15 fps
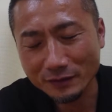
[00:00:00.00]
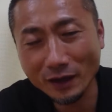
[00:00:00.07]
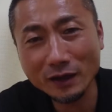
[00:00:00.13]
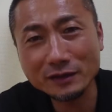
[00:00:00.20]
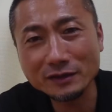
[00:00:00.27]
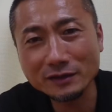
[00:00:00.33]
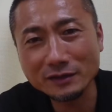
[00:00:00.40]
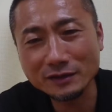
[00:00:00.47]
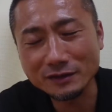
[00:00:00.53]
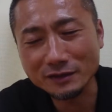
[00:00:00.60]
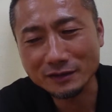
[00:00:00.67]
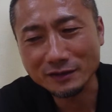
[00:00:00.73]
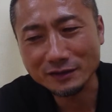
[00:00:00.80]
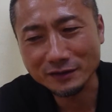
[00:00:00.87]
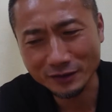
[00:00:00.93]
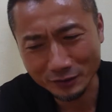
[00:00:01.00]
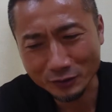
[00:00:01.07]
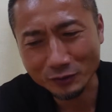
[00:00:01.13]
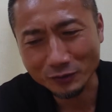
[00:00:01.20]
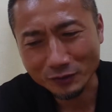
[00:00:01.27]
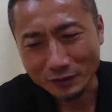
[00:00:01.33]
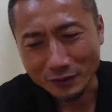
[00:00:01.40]
ないんで
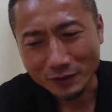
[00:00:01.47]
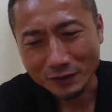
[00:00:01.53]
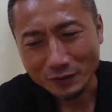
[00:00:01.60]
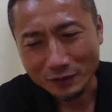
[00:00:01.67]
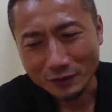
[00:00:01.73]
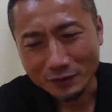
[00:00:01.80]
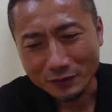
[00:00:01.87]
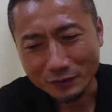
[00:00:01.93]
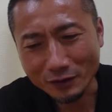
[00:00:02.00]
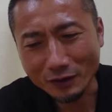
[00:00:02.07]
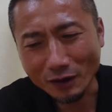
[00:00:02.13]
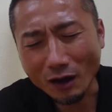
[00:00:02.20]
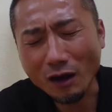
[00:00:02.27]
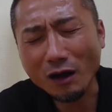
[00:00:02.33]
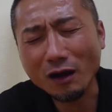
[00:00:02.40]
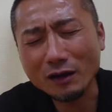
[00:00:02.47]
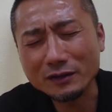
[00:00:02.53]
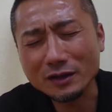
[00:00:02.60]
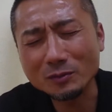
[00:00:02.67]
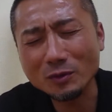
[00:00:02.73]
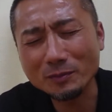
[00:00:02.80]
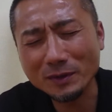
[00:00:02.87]
すよであ
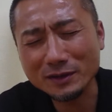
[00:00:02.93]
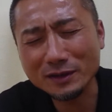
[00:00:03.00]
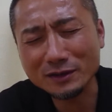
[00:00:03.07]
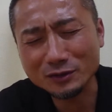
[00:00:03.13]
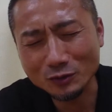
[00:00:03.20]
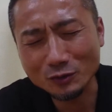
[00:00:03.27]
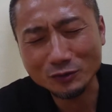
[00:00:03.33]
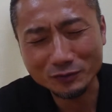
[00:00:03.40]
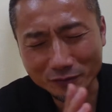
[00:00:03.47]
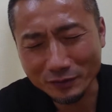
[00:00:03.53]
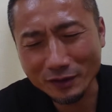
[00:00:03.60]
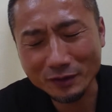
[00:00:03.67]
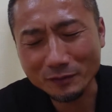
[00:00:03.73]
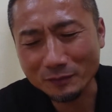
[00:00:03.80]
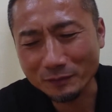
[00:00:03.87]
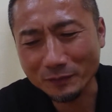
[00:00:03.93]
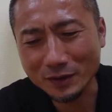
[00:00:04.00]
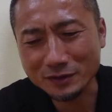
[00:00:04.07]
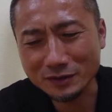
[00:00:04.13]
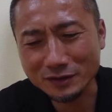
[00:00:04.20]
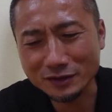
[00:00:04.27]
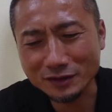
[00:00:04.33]
あでもまだその、ね、
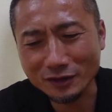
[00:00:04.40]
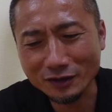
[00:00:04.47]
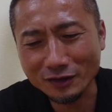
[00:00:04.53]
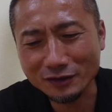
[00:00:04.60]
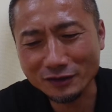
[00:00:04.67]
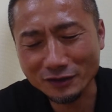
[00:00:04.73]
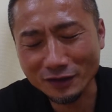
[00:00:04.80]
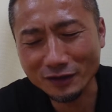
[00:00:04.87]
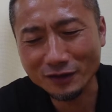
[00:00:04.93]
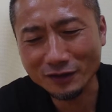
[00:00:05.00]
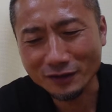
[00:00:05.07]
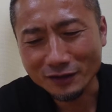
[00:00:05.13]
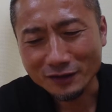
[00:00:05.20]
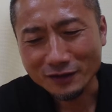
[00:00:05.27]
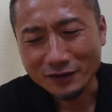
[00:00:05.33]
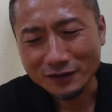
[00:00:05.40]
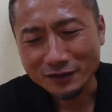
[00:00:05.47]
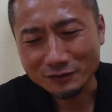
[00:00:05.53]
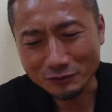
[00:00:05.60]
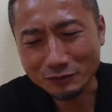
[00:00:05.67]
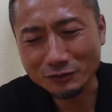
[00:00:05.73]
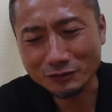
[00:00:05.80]
マッチしてないんで
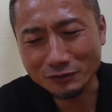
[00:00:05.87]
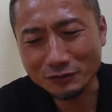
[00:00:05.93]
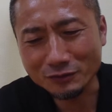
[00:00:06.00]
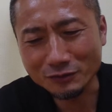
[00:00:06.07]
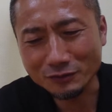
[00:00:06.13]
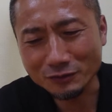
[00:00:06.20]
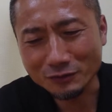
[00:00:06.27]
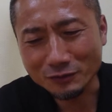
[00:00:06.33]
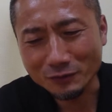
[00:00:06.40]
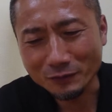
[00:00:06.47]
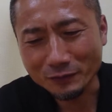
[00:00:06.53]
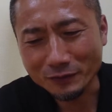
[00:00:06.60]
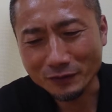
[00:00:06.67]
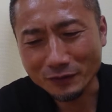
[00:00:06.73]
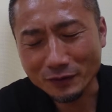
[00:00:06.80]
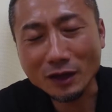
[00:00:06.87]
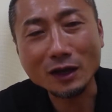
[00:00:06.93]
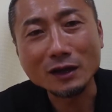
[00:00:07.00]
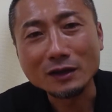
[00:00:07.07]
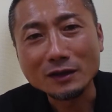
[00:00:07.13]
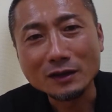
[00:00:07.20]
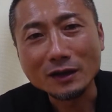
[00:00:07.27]
うん
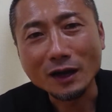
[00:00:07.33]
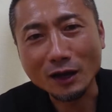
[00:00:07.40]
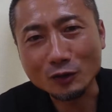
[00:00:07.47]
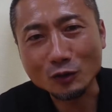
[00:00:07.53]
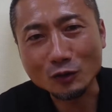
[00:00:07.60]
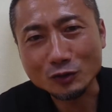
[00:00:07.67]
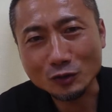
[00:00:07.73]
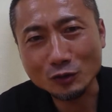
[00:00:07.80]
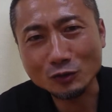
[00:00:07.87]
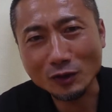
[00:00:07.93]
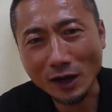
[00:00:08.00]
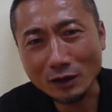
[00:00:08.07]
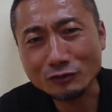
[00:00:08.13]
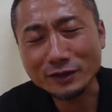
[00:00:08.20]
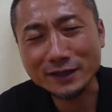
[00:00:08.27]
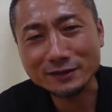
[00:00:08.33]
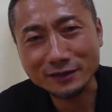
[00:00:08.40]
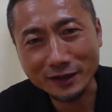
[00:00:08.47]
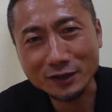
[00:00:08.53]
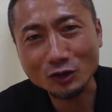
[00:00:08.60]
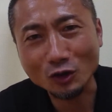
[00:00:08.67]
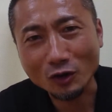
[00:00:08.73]
あのそういうのがあるんで
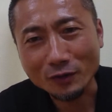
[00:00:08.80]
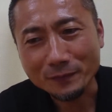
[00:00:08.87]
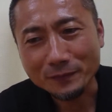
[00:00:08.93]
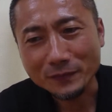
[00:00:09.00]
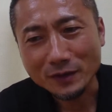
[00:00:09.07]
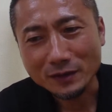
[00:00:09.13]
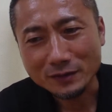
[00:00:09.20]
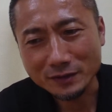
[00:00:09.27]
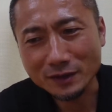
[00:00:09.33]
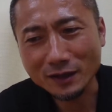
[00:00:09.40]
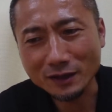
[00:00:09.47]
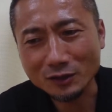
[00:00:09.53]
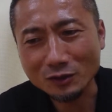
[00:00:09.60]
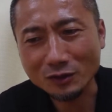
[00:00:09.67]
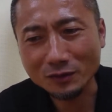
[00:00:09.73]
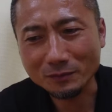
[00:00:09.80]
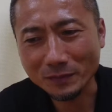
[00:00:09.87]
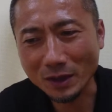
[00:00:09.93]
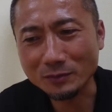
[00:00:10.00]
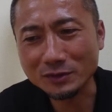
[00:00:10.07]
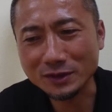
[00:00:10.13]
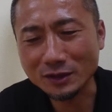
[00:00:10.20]
すねとじゃああの
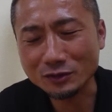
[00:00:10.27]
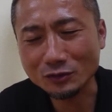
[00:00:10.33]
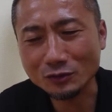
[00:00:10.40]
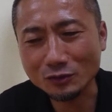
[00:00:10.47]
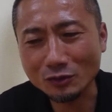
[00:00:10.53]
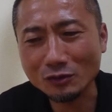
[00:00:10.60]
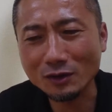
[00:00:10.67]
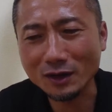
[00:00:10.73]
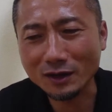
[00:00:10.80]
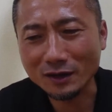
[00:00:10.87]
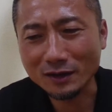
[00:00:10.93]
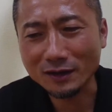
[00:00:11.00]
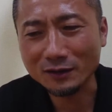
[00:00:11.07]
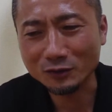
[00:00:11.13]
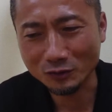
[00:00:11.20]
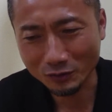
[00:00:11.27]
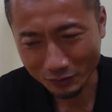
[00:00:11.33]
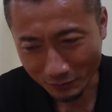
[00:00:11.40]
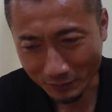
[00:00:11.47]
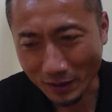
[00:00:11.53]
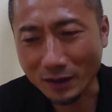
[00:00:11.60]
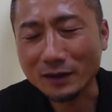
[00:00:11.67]
真弓社長のとこはあ
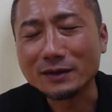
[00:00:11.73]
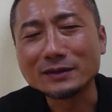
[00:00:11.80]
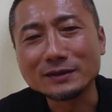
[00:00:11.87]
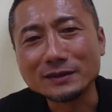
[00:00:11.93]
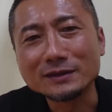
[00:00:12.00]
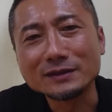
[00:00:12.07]
のまあ